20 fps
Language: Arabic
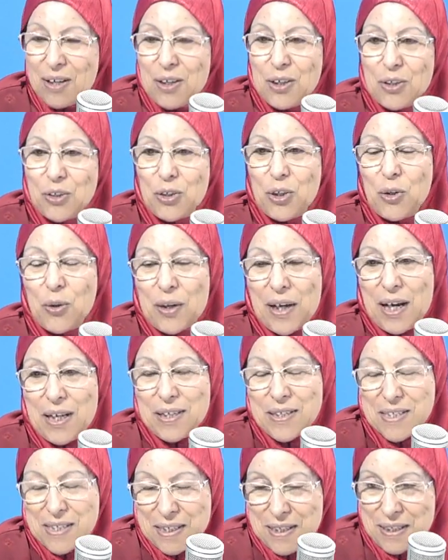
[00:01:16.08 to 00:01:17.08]
دونك
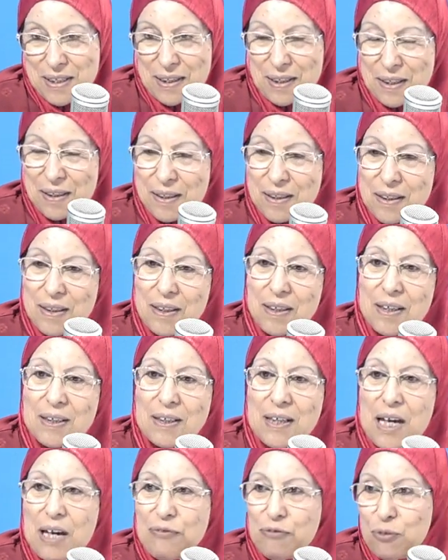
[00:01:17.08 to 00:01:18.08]
احنا صحيح
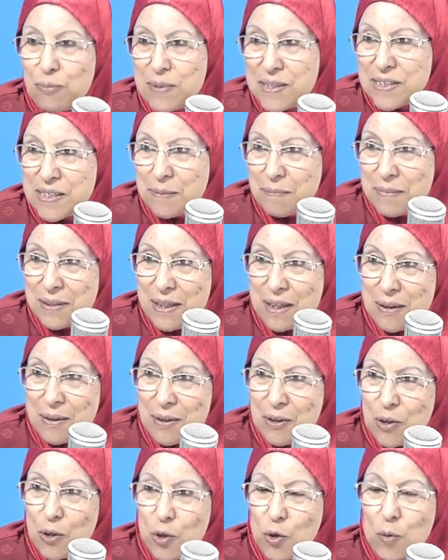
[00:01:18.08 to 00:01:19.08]
نخافوا من السمنه
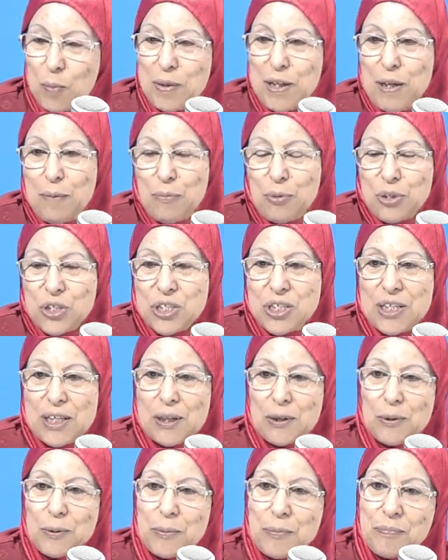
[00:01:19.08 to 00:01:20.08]
وما نحبوش
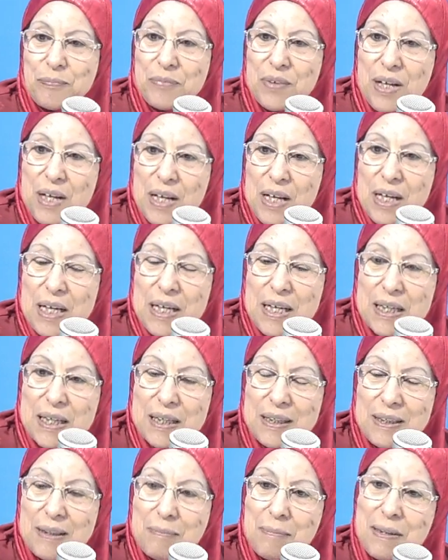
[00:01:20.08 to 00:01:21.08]
ناكلوا
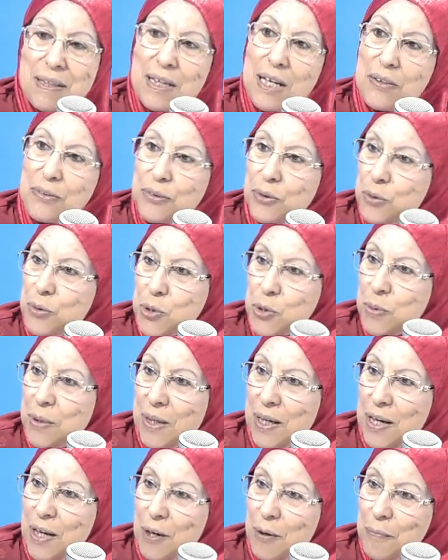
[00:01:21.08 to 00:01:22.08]
لكن ما نكثروش
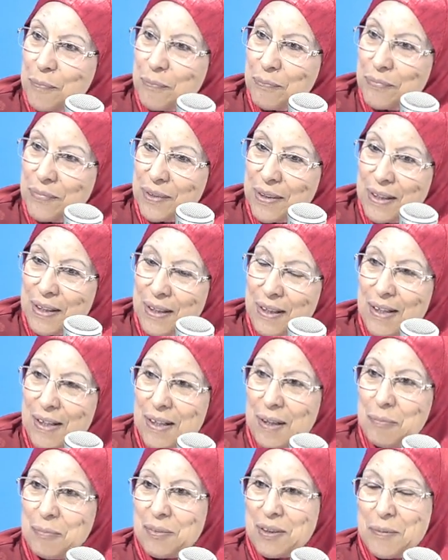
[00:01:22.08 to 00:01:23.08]
وكا لا لا لا
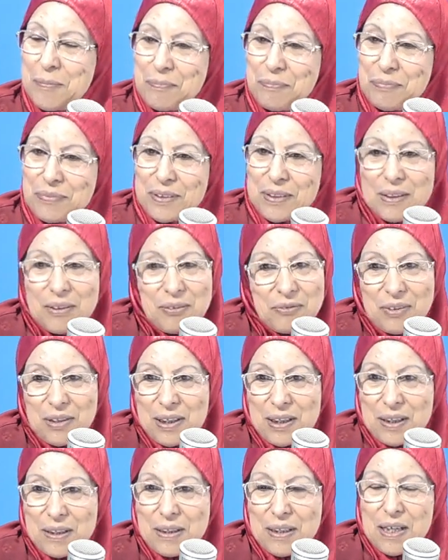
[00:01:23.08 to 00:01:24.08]
افراط ولا تفريط
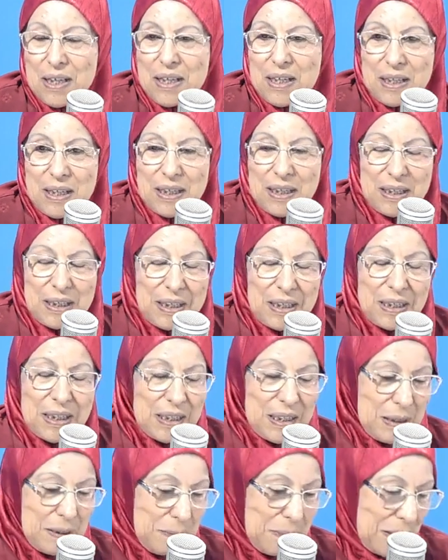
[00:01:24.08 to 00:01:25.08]
فوالا
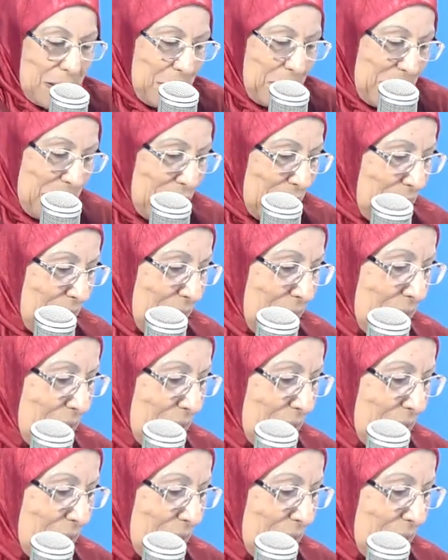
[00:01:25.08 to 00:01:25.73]
آه البيثر